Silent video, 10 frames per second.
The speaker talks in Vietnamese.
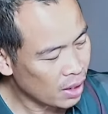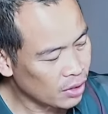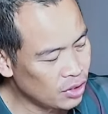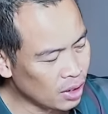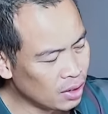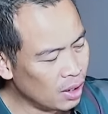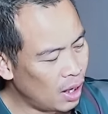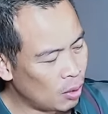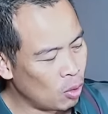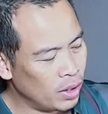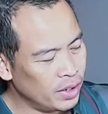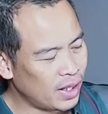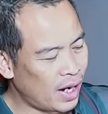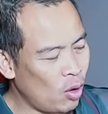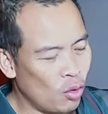Trước cửa của những
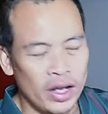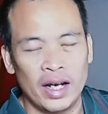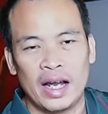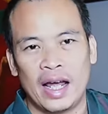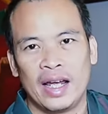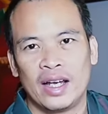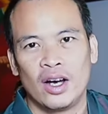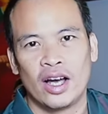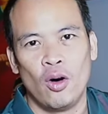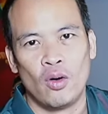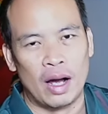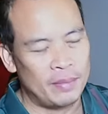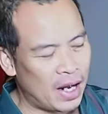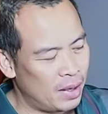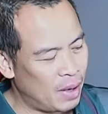cái ổ điện này, cái ổ cắm
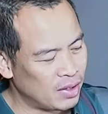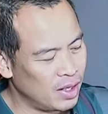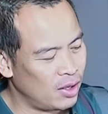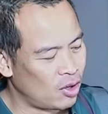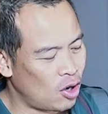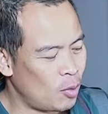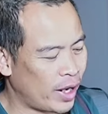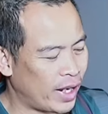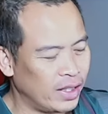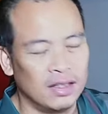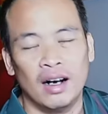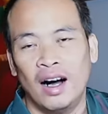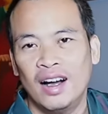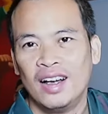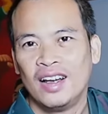này bao giờ nó có một cái cánh cửa,
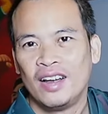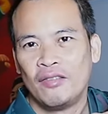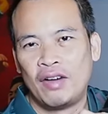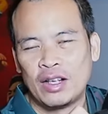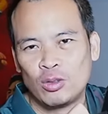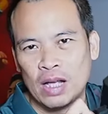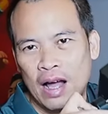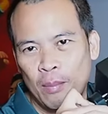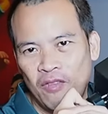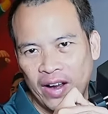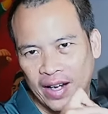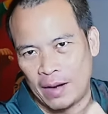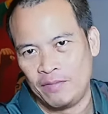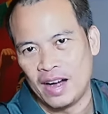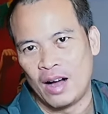và chúng ta phải
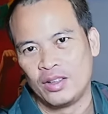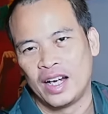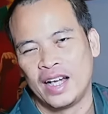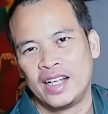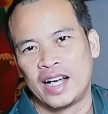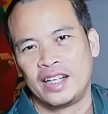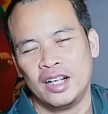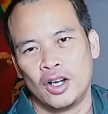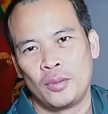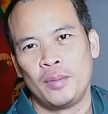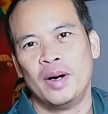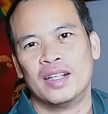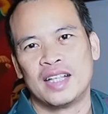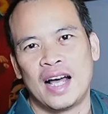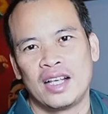cắm vào như này thì cánh cửa nó mới mở
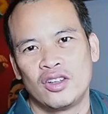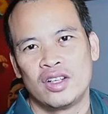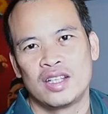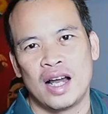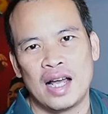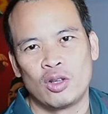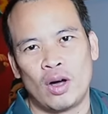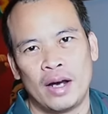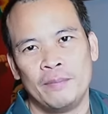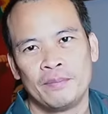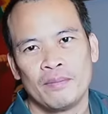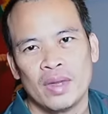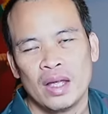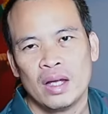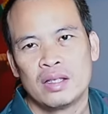ra, cho nên rất là an toàn.
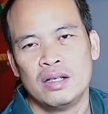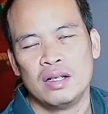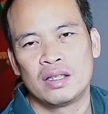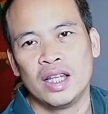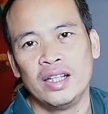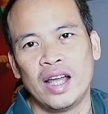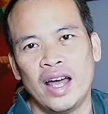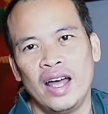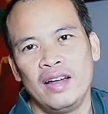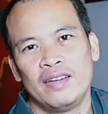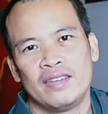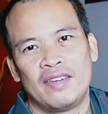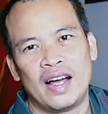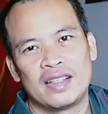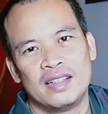Sự tinh tế
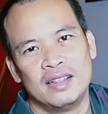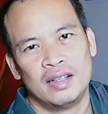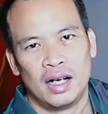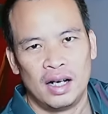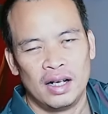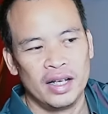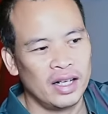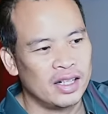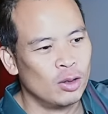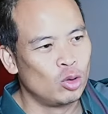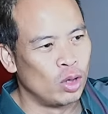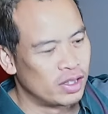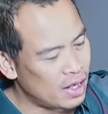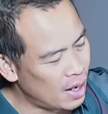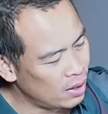và sự nghiên cứu chuẩn
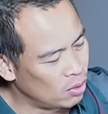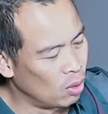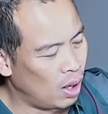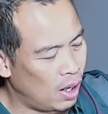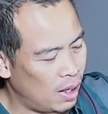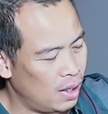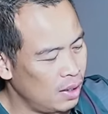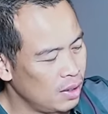xác của